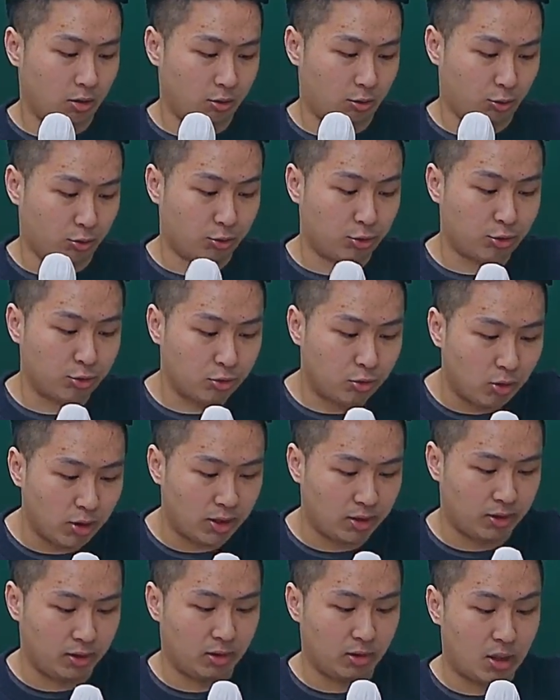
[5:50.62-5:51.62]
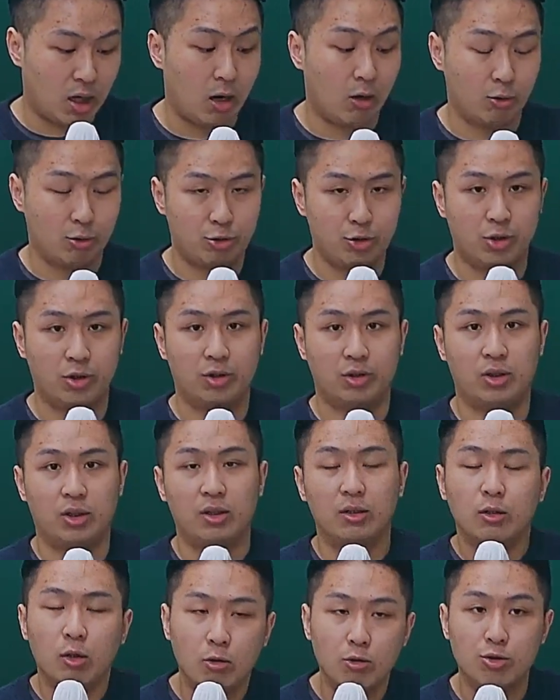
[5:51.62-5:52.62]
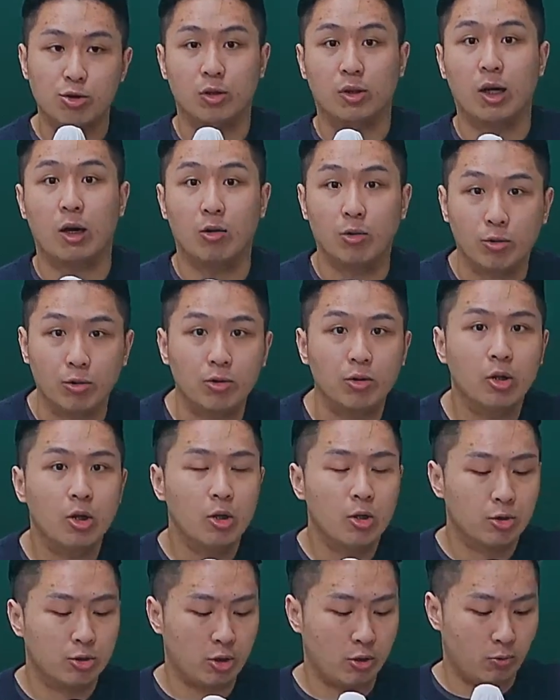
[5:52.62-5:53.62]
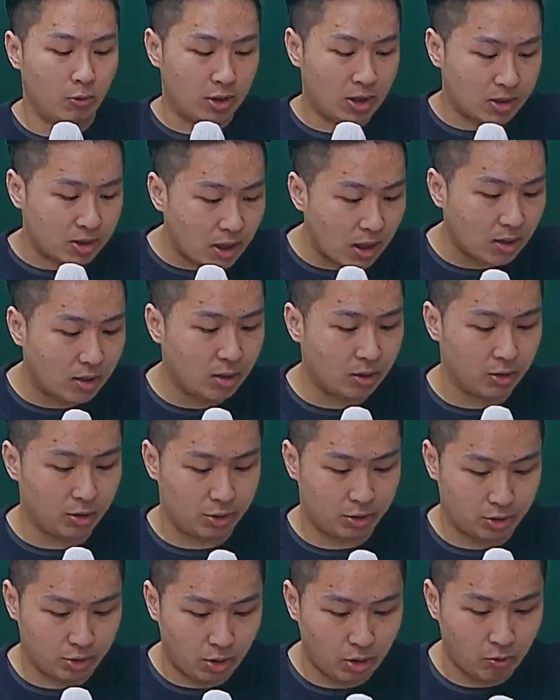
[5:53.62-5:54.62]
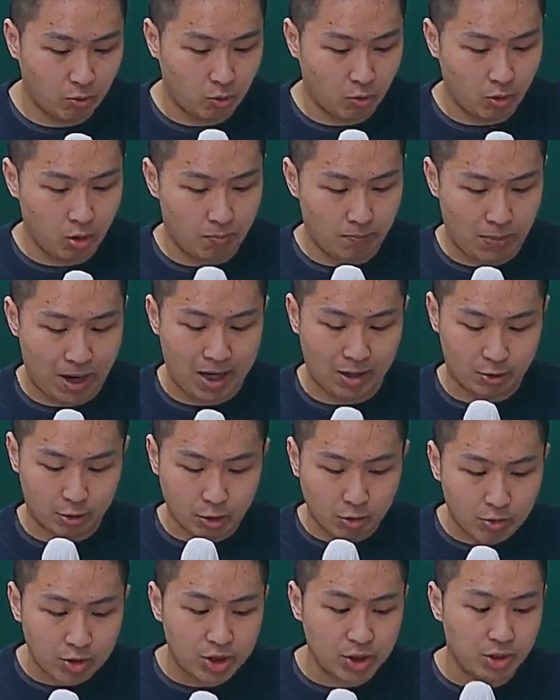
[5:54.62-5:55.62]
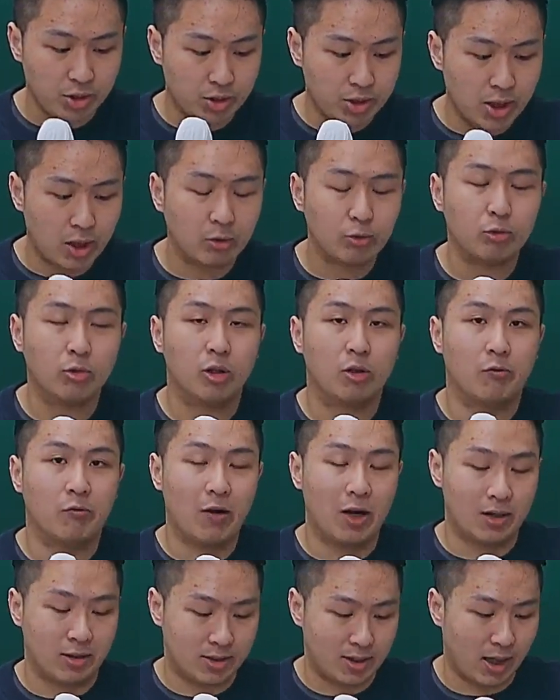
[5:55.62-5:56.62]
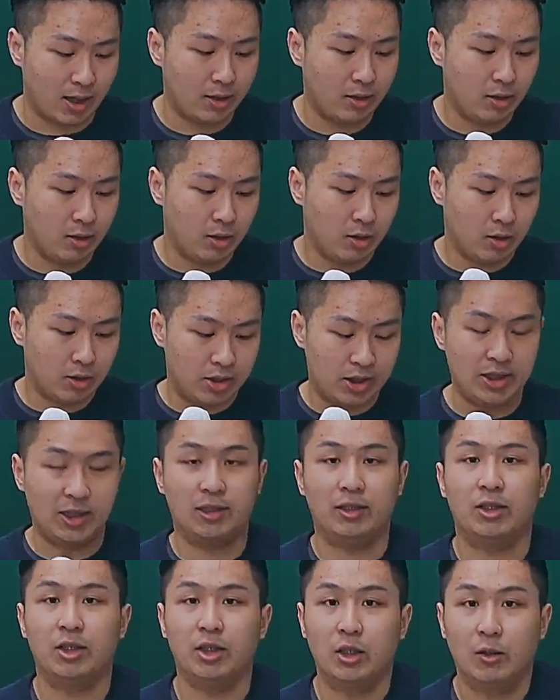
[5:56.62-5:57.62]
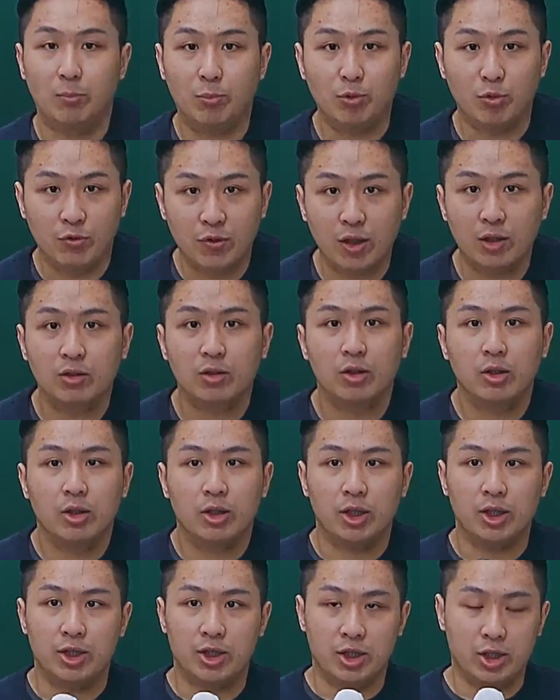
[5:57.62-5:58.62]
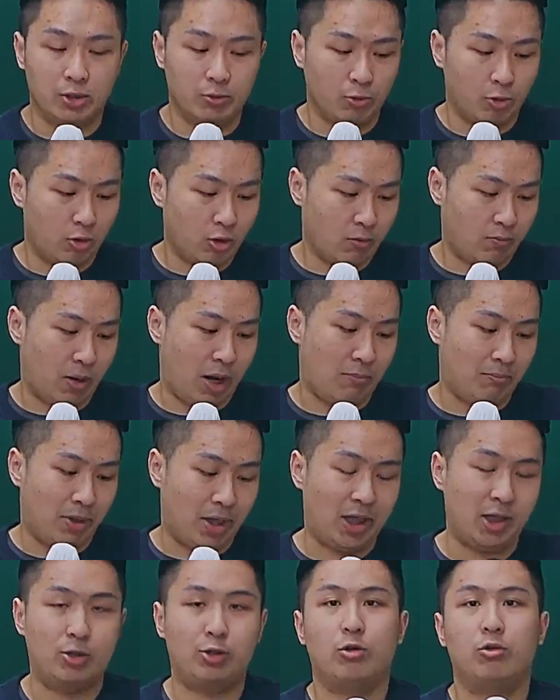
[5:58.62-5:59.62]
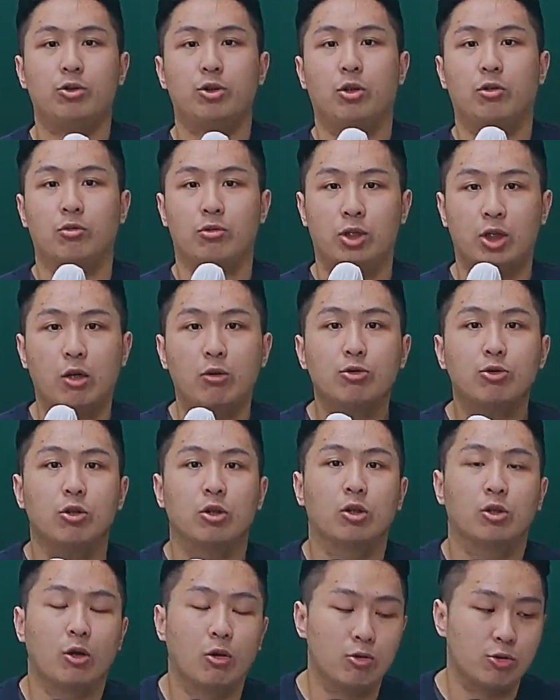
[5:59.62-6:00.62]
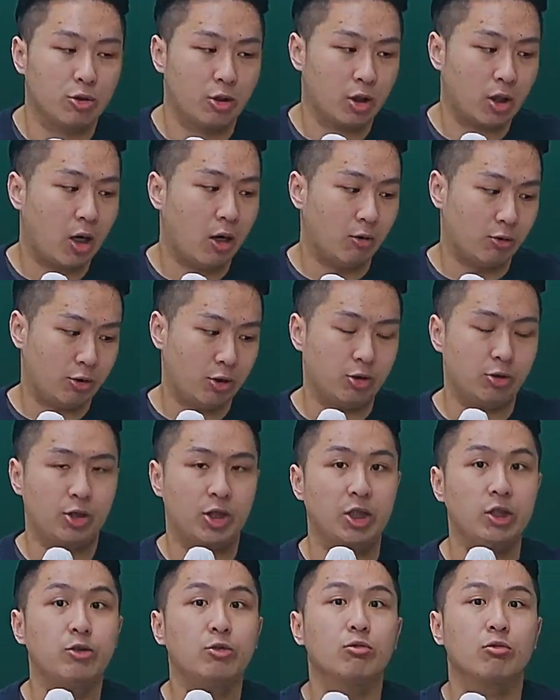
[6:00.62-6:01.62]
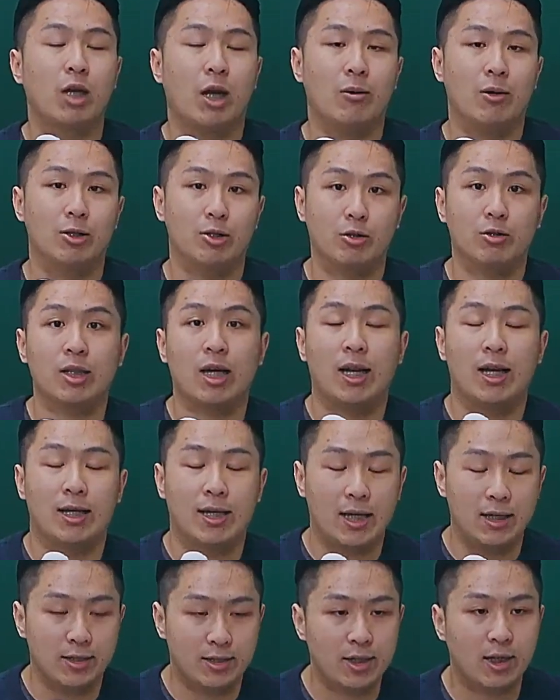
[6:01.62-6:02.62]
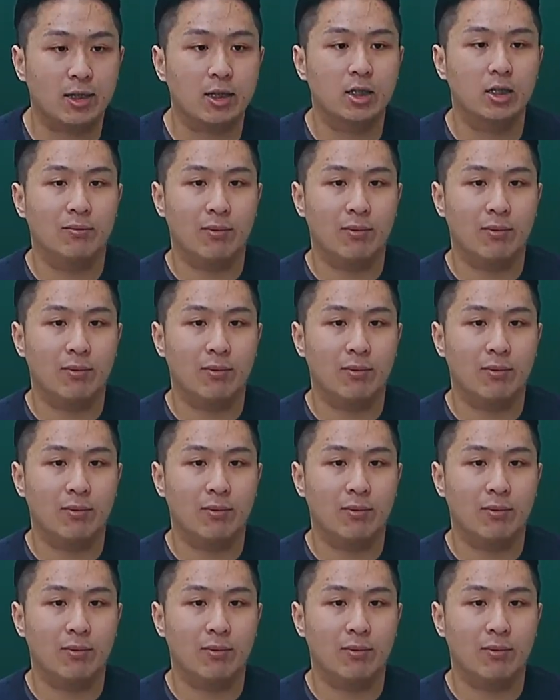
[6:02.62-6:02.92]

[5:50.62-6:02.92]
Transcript: 读书会的考卷跟同学讨论。所以我在上课的时候，我会把重心相对的放在 解题的部分，以及我会把每周有交卷的同学的考卷悉数改完之后再来开始上课